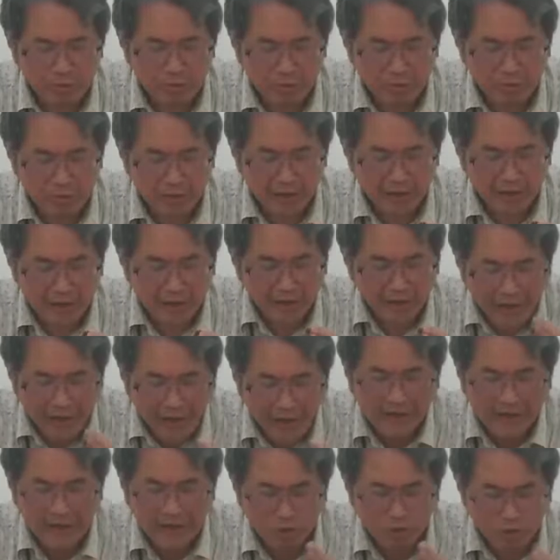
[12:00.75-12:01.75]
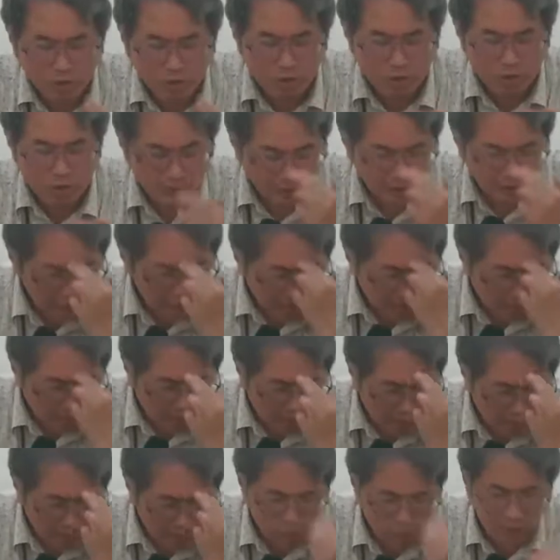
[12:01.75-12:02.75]
在爱中仍然没有
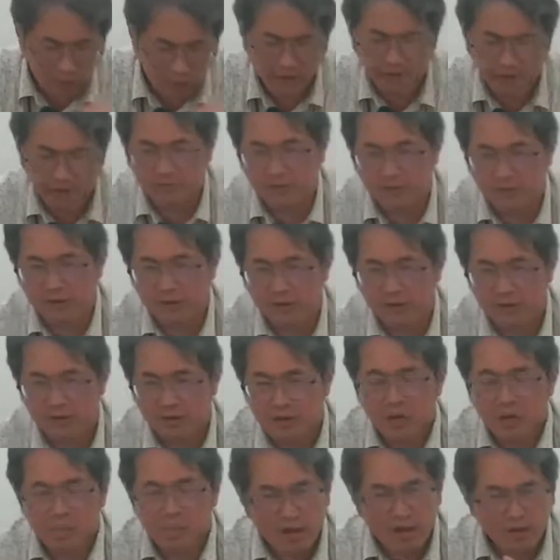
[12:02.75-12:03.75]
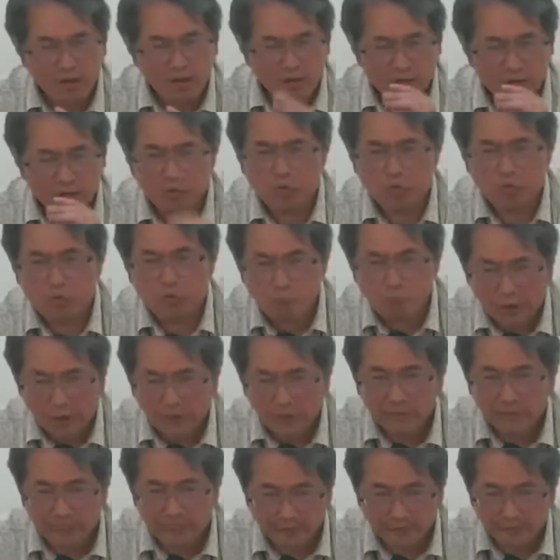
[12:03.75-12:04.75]
失去理性，没有失去原
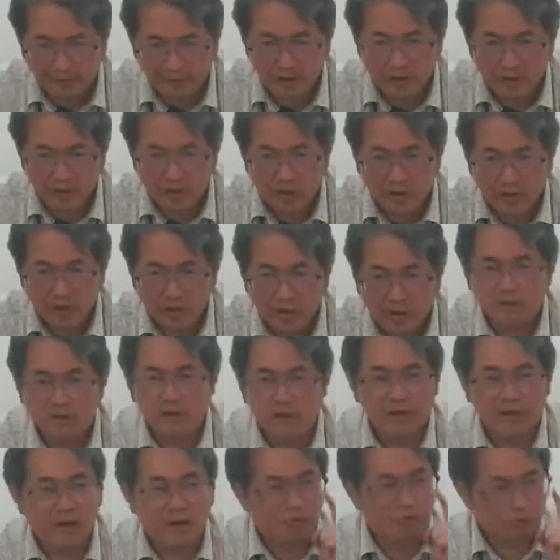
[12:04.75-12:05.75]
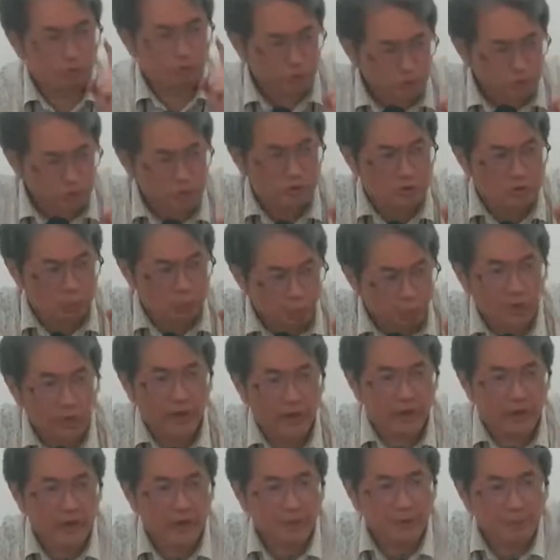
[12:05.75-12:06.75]
则，而且要有智慧，
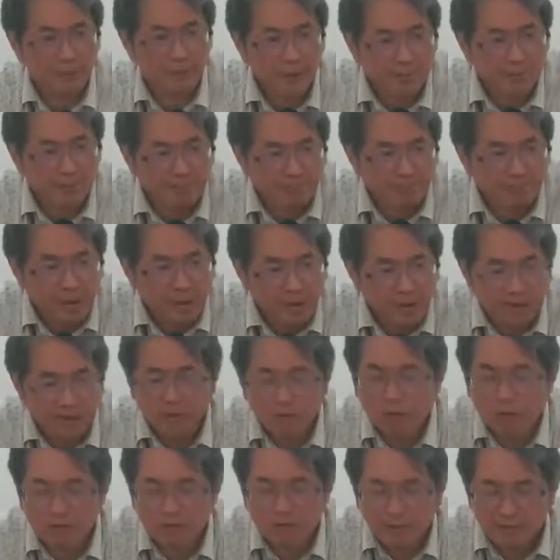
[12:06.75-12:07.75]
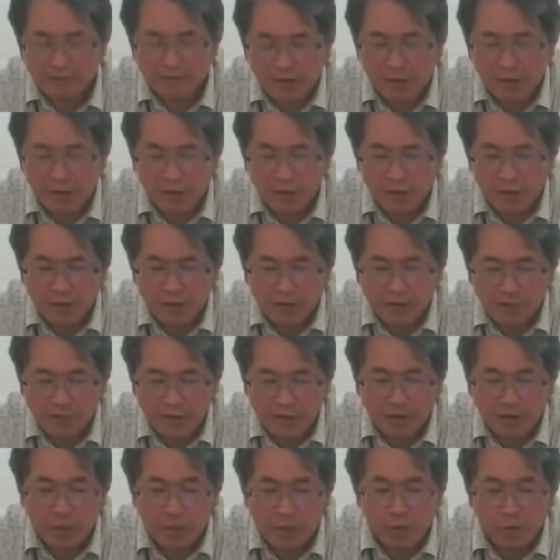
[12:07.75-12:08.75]
有没有？像我在教会里面
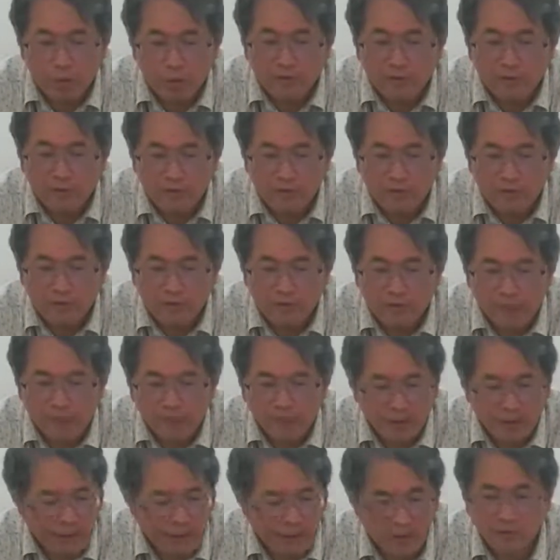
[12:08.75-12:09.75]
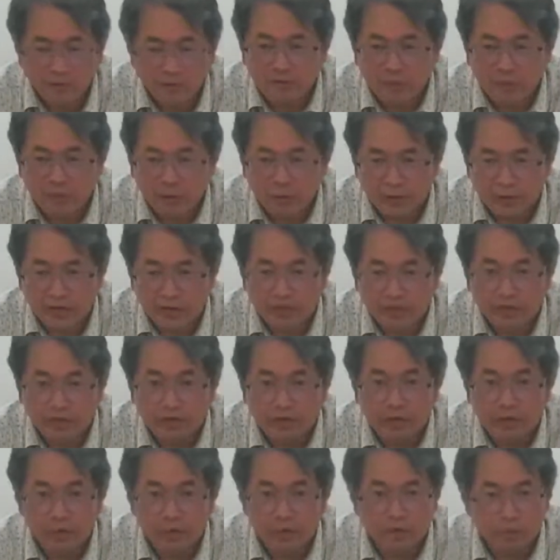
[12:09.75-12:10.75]
关心姐妹，一定是我太太
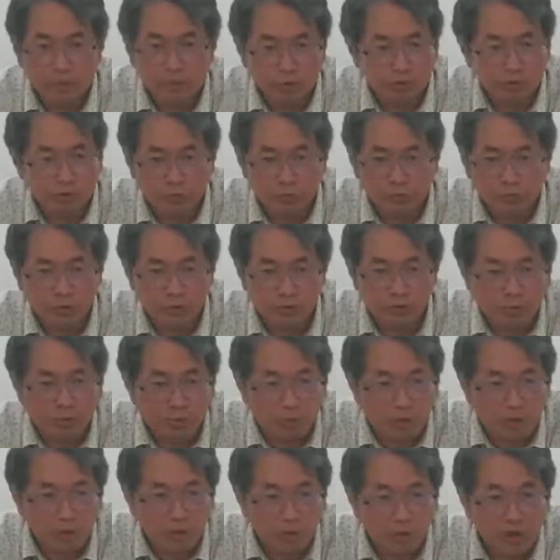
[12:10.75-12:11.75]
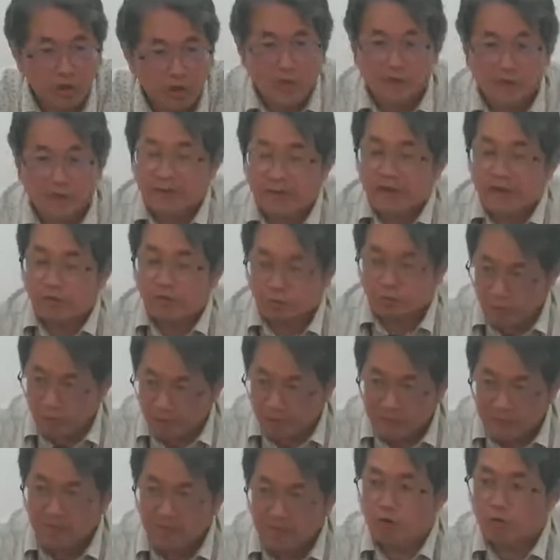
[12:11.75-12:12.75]
去，绝对不会是我。在学
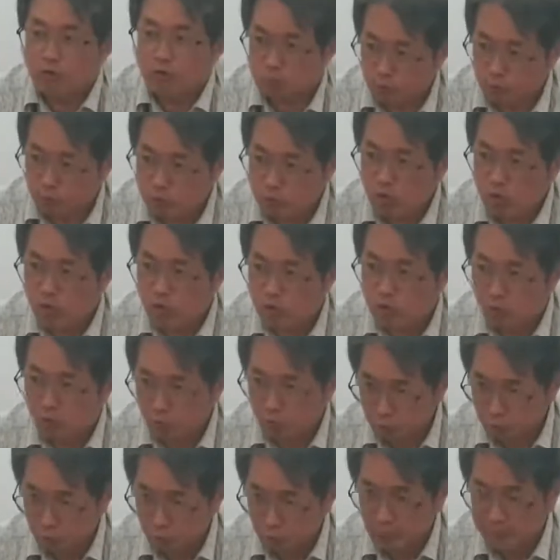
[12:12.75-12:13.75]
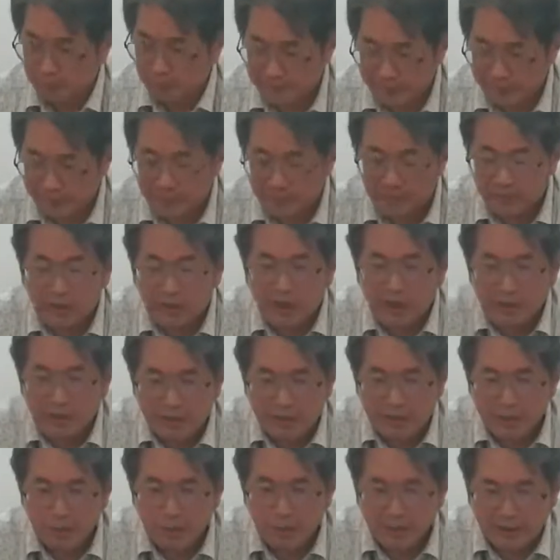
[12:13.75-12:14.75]
校如果有女生，因
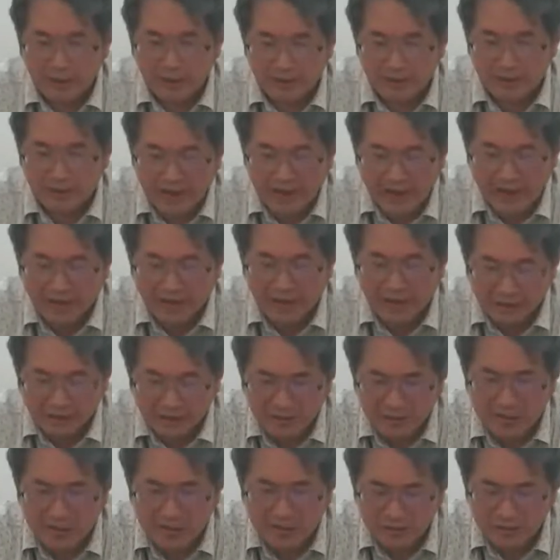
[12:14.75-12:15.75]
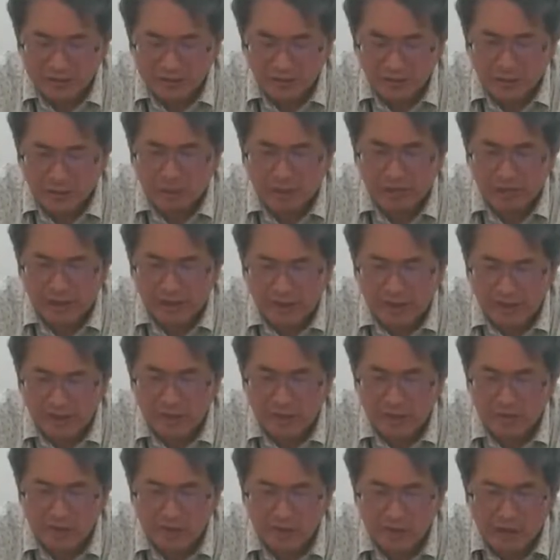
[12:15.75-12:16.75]
为她家里的事情或者她个
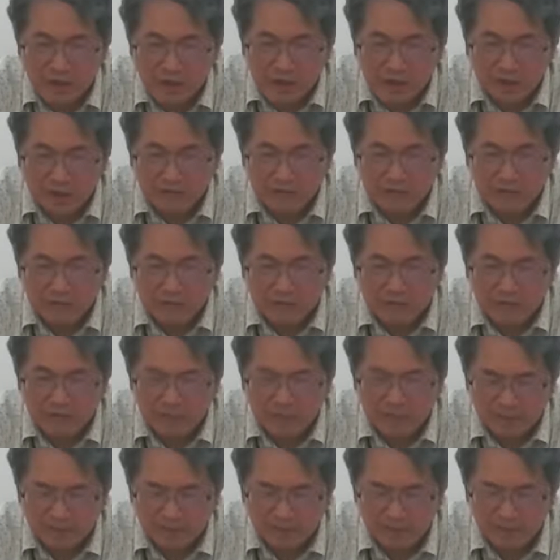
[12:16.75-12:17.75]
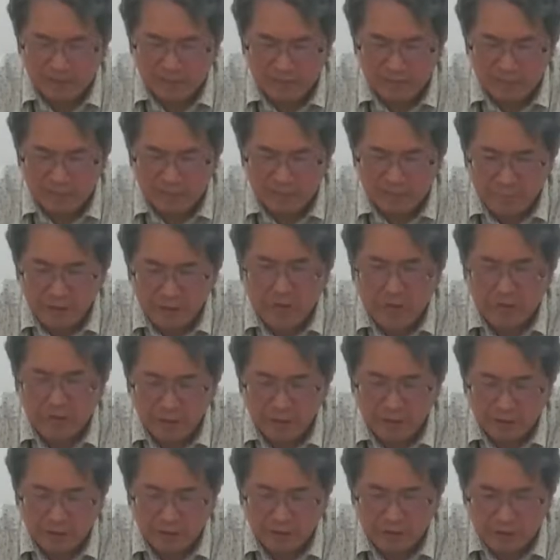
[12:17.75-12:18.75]
人一些比较私密的
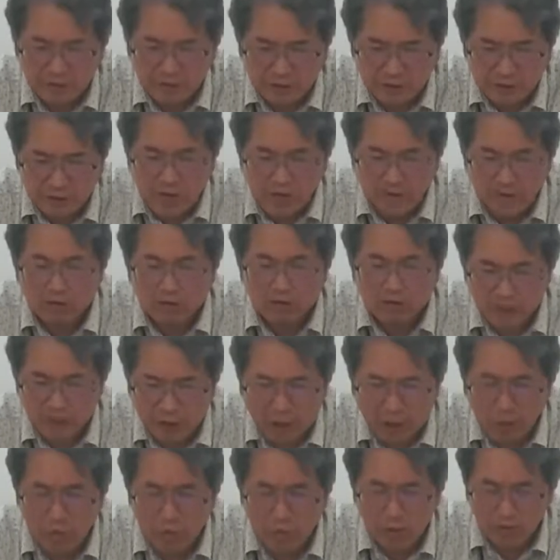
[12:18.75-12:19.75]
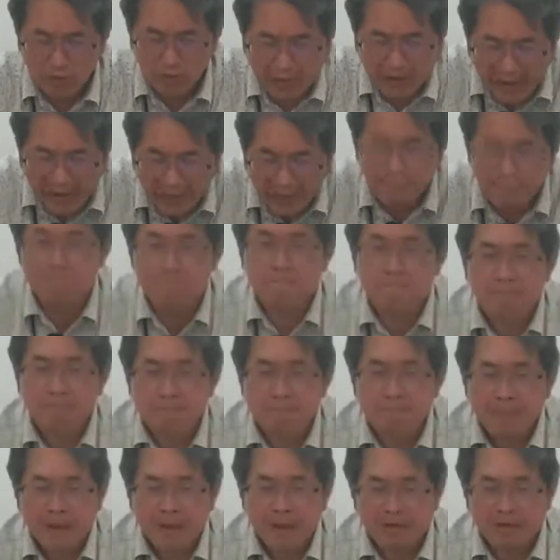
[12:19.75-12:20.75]
事情要找我谈。
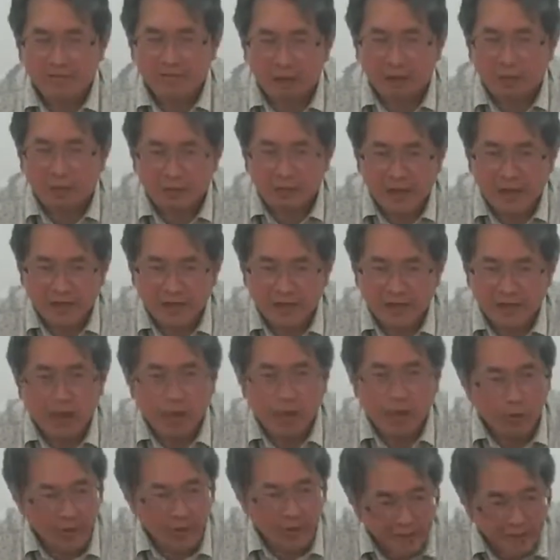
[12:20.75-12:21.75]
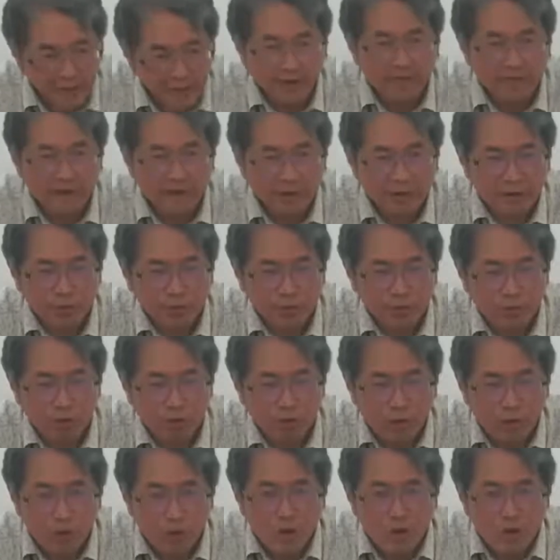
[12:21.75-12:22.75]
好，找我谈，我也跟他讲说，
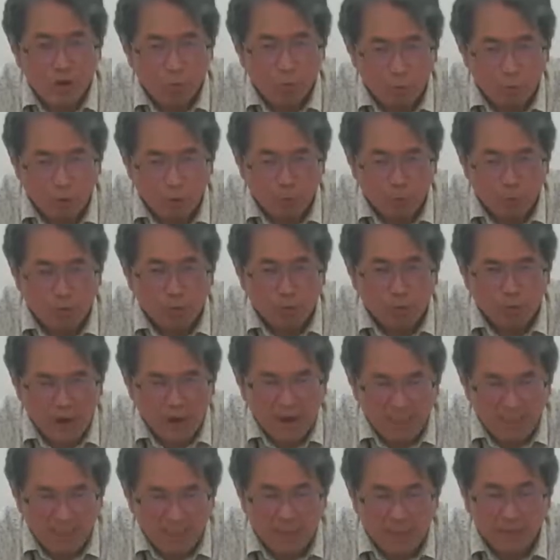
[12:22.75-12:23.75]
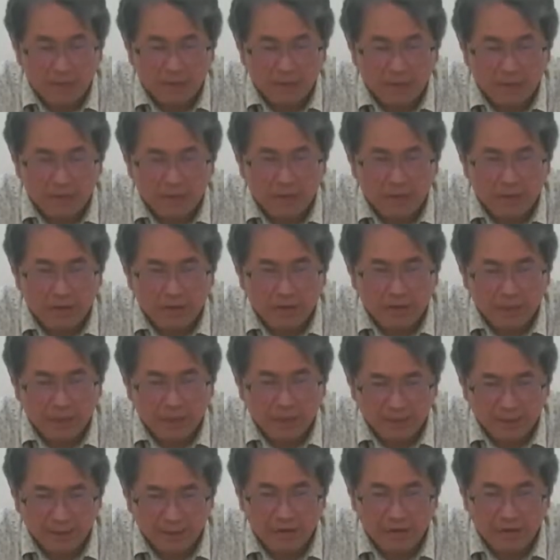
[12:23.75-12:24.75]
我不方便哈来
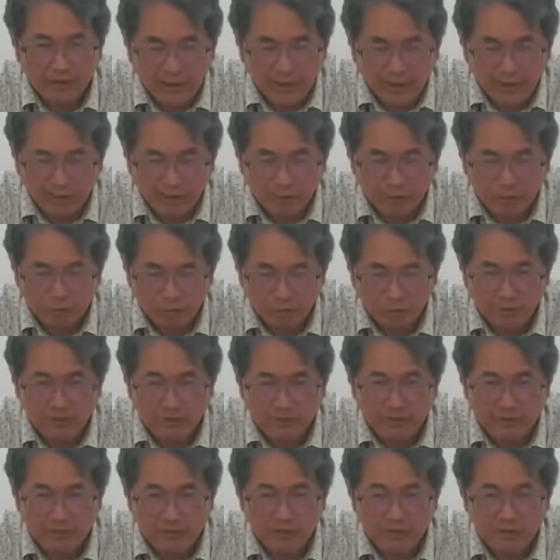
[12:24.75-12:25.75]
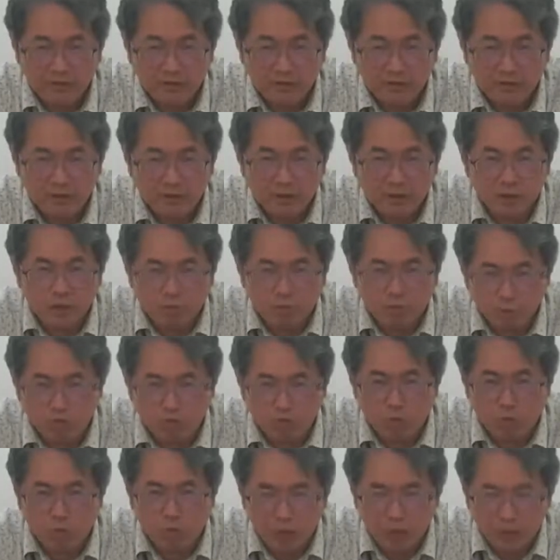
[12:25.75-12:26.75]
跟你谈处理这些事。如
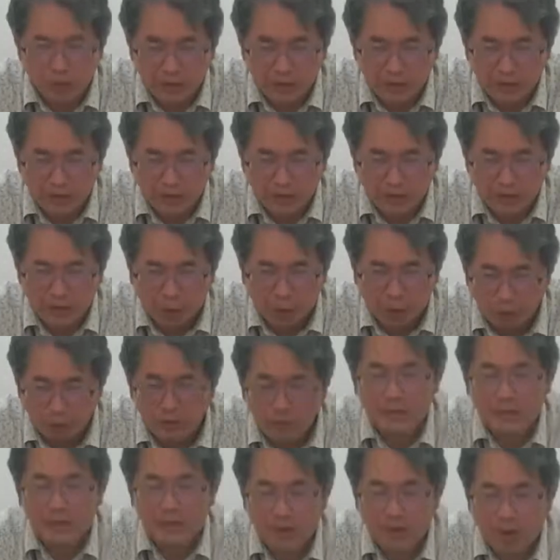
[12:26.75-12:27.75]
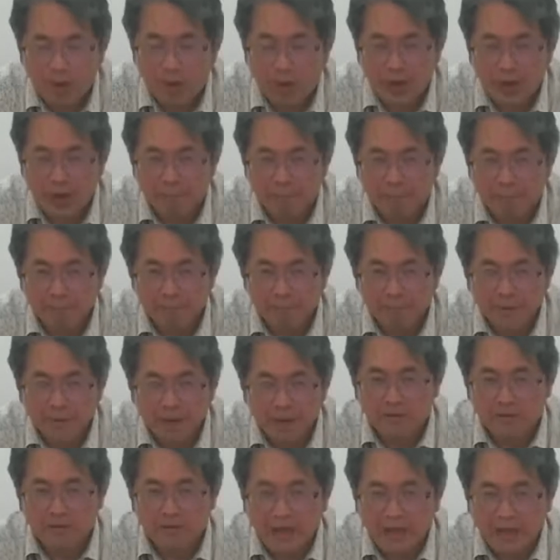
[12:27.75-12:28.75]
果你同意的话，啊，
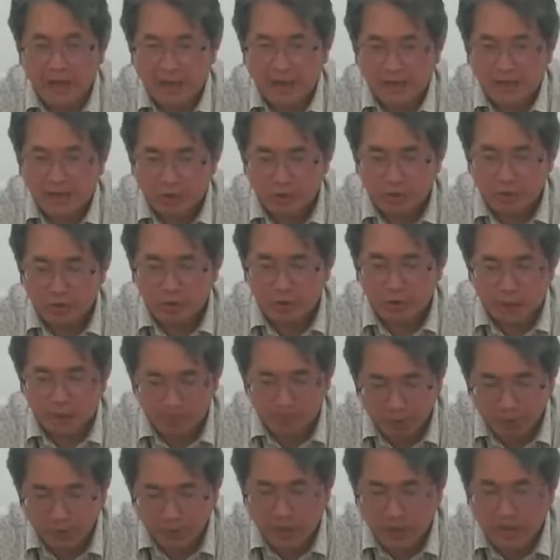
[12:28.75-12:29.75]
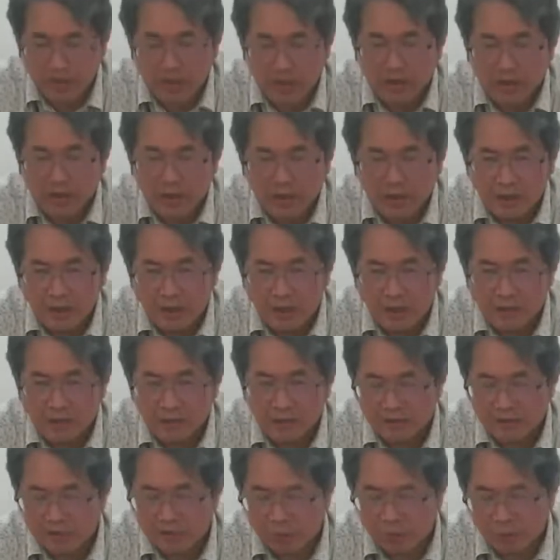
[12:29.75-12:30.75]
那你就能不能呃，
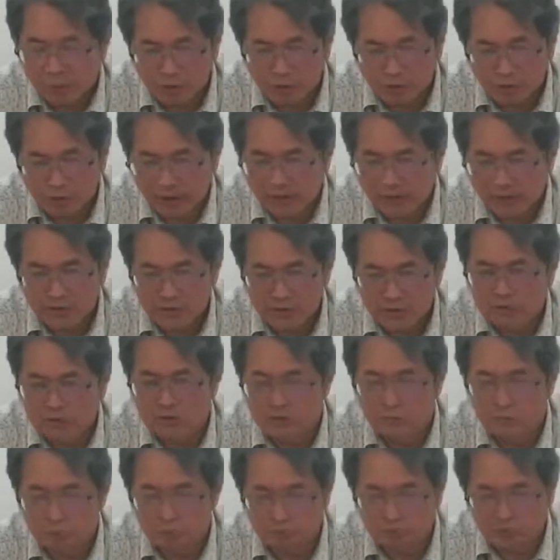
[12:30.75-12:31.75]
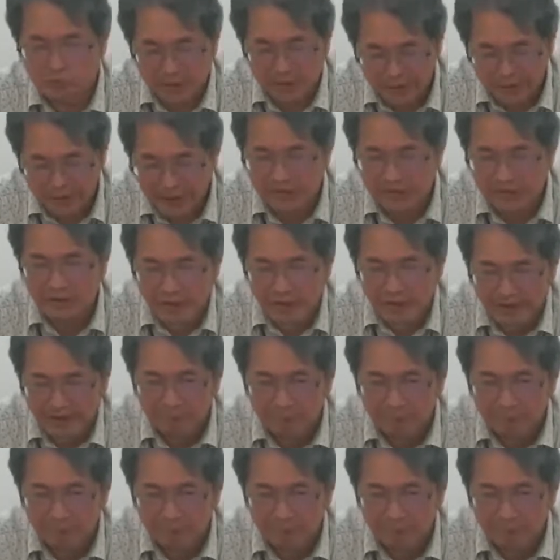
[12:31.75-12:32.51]
请我家的师母来跟你谈？